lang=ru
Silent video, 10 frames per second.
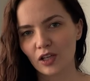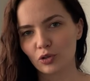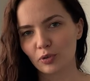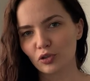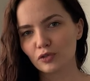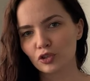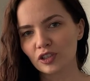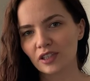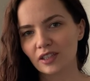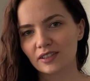Но потом
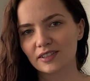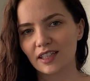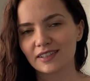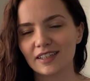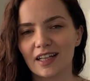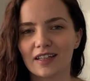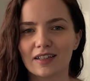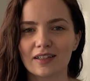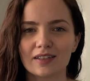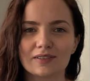все-таки
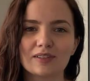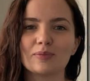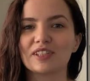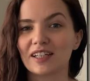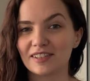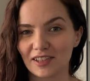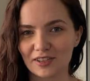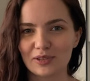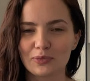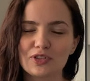захотели, нам
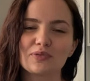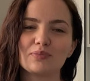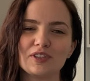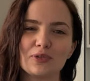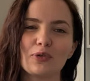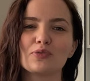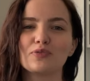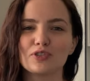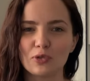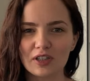захотелось с мужем пить кофе
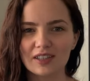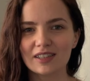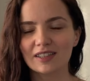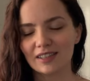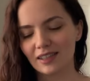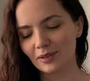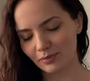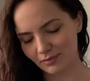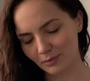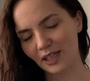в зернах, и
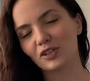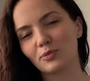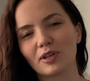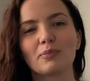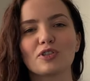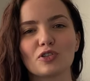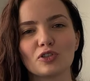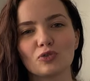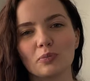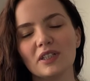поэтому нам
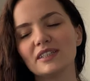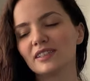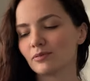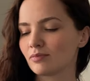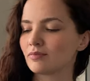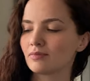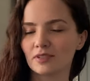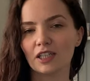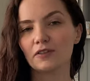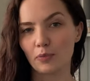пришлось купить
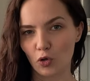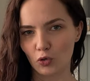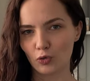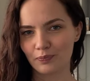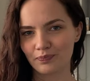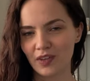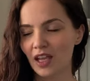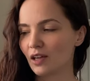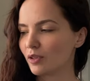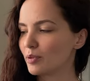кофемолку.
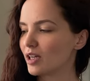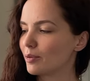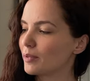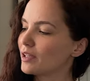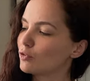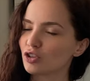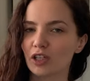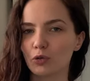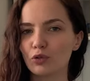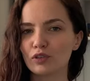Выбрали мы вот
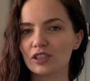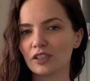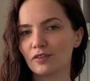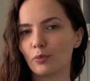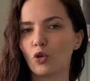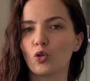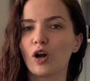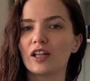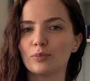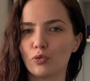такую вот
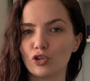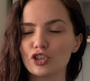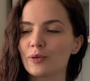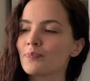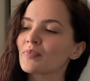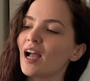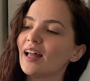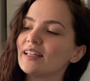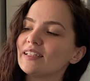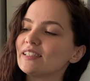кофемолку от Bosch.
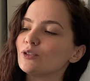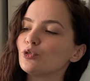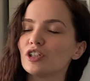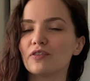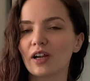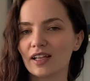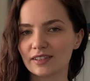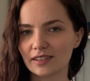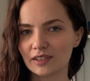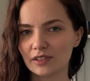Она есть у них в
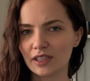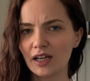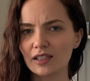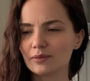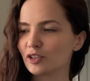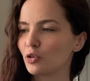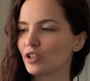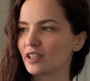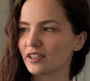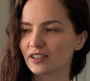разных цветах.
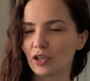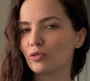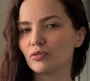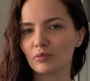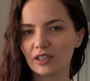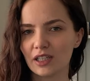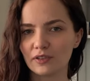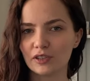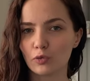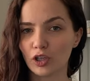Насколько я знаю, модель
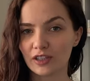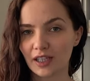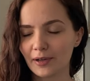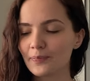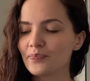всего одна.